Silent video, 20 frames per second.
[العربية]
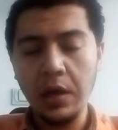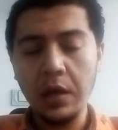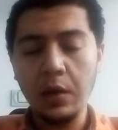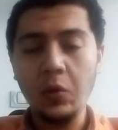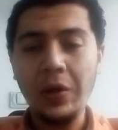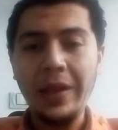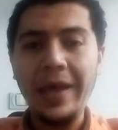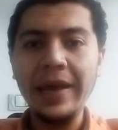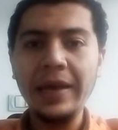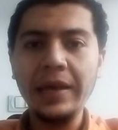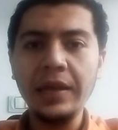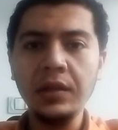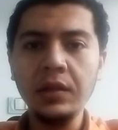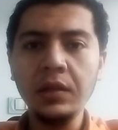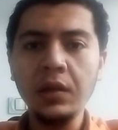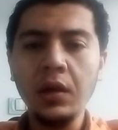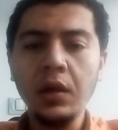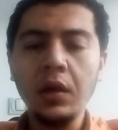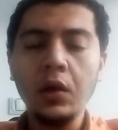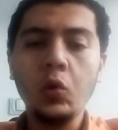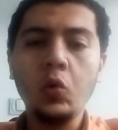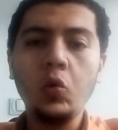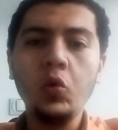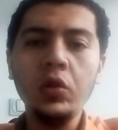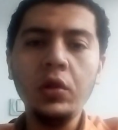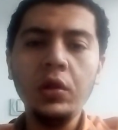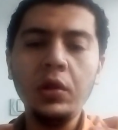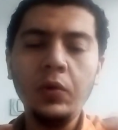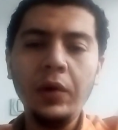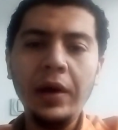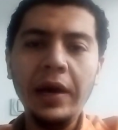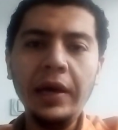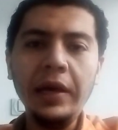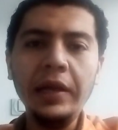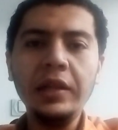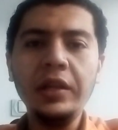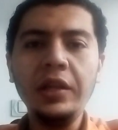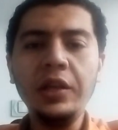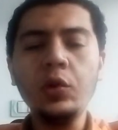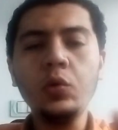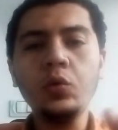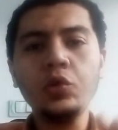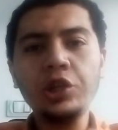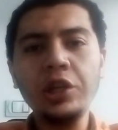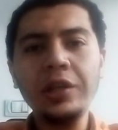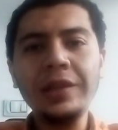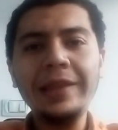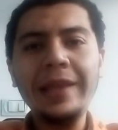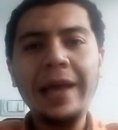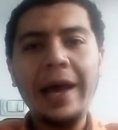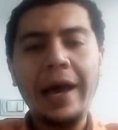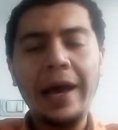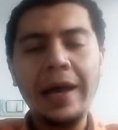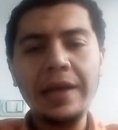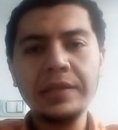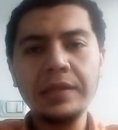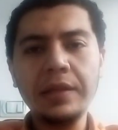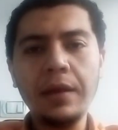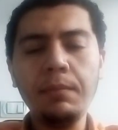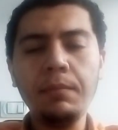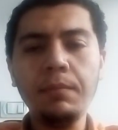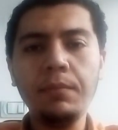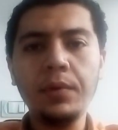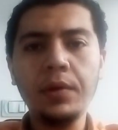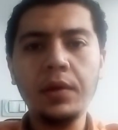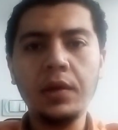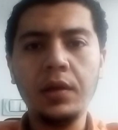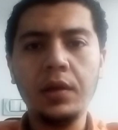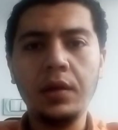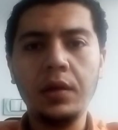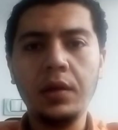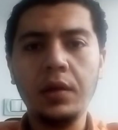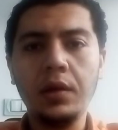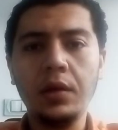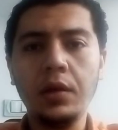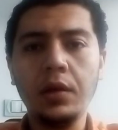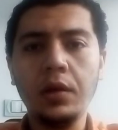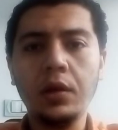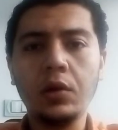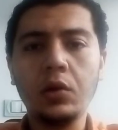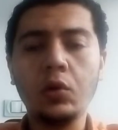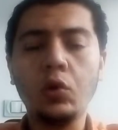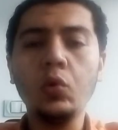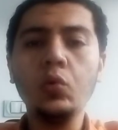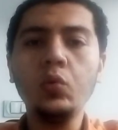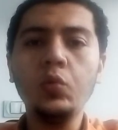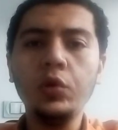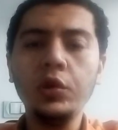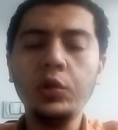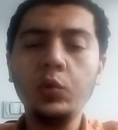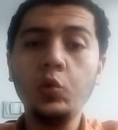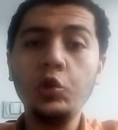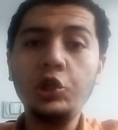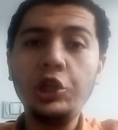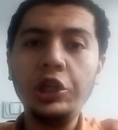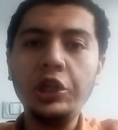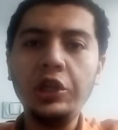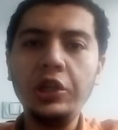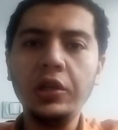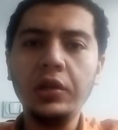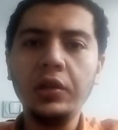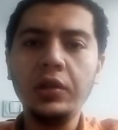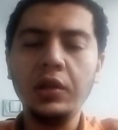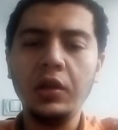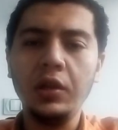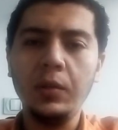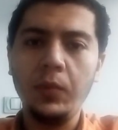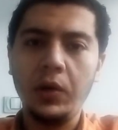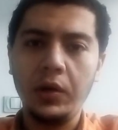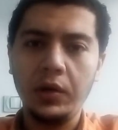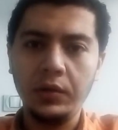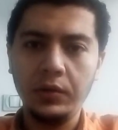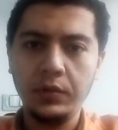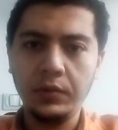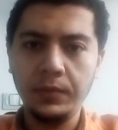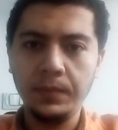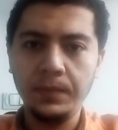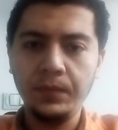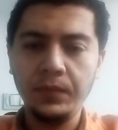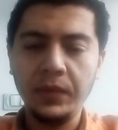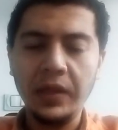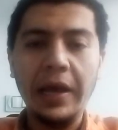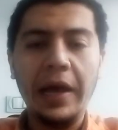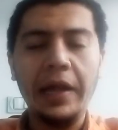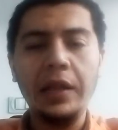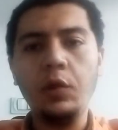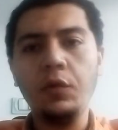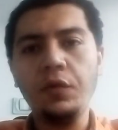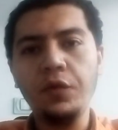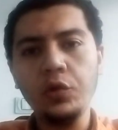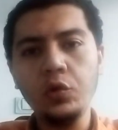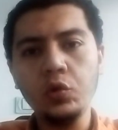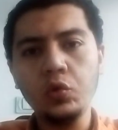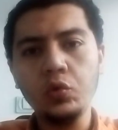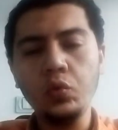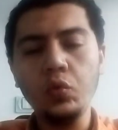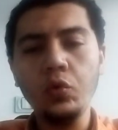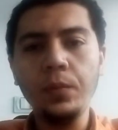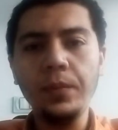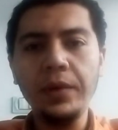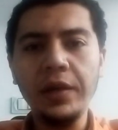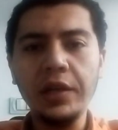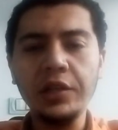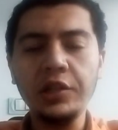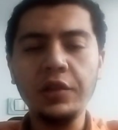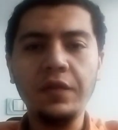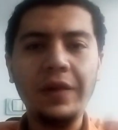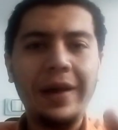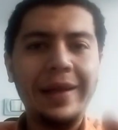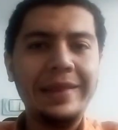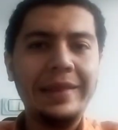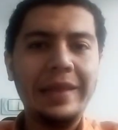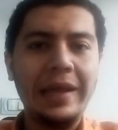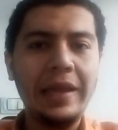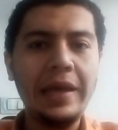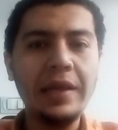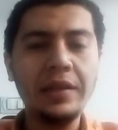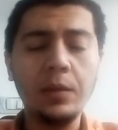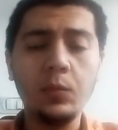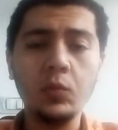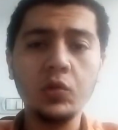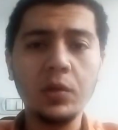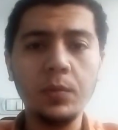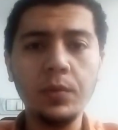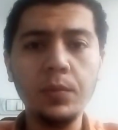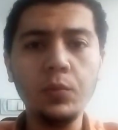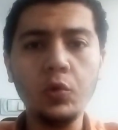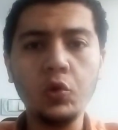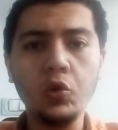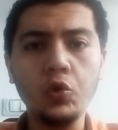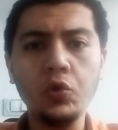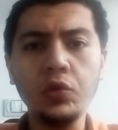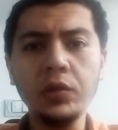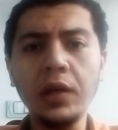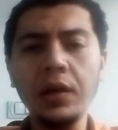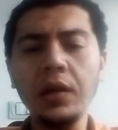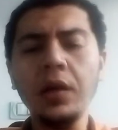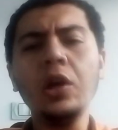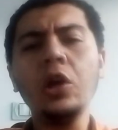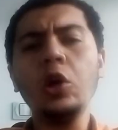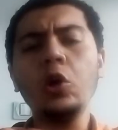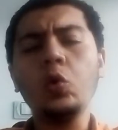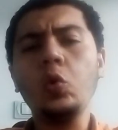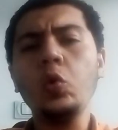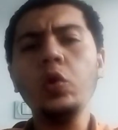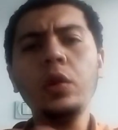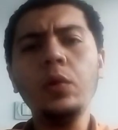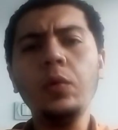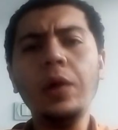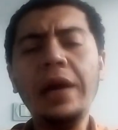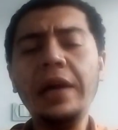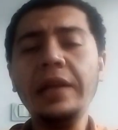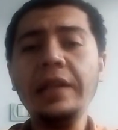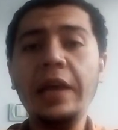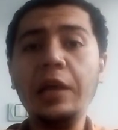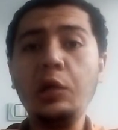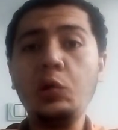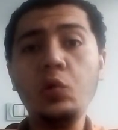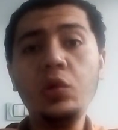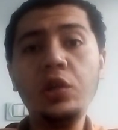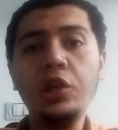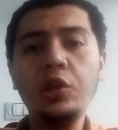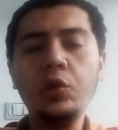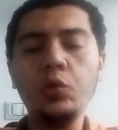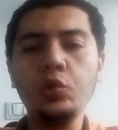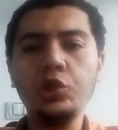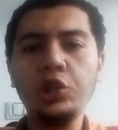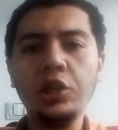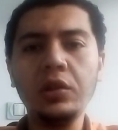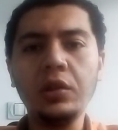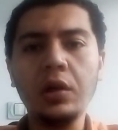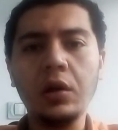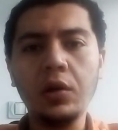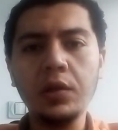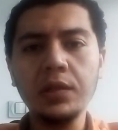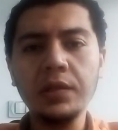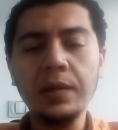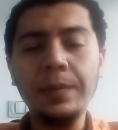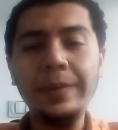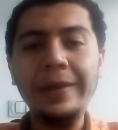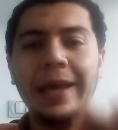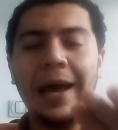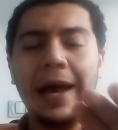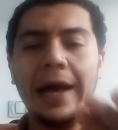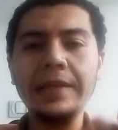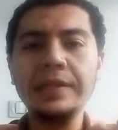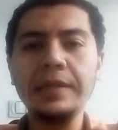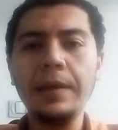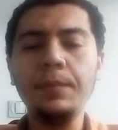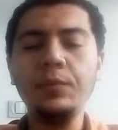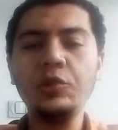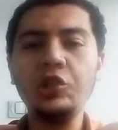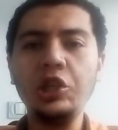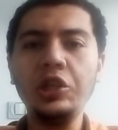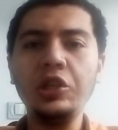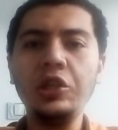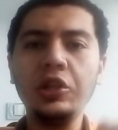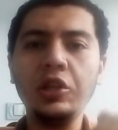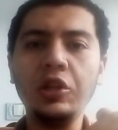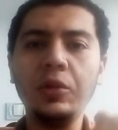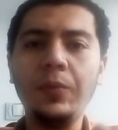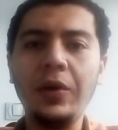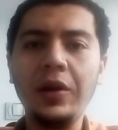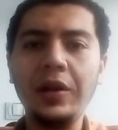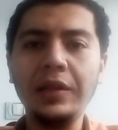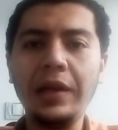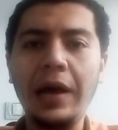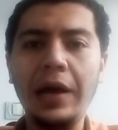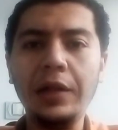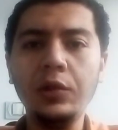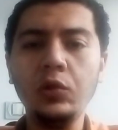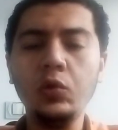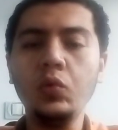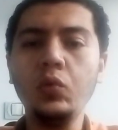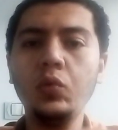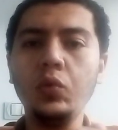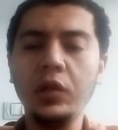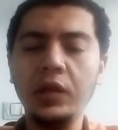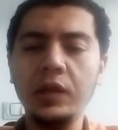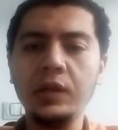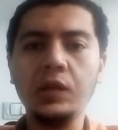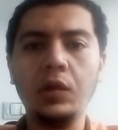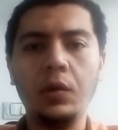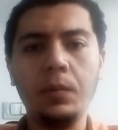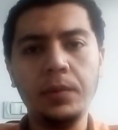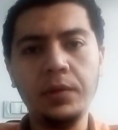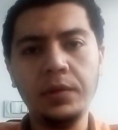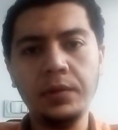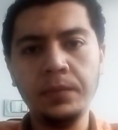ولكن كل واحد ليه روشتة حسب آه، قوة وشدة المرض. يعني لو في دكتور بيكشف عن ثلاثة مصابين بكورونا كل واحد هيكون ليه روشتة خاصة بيه حسب شدة المرض عنده والإصابة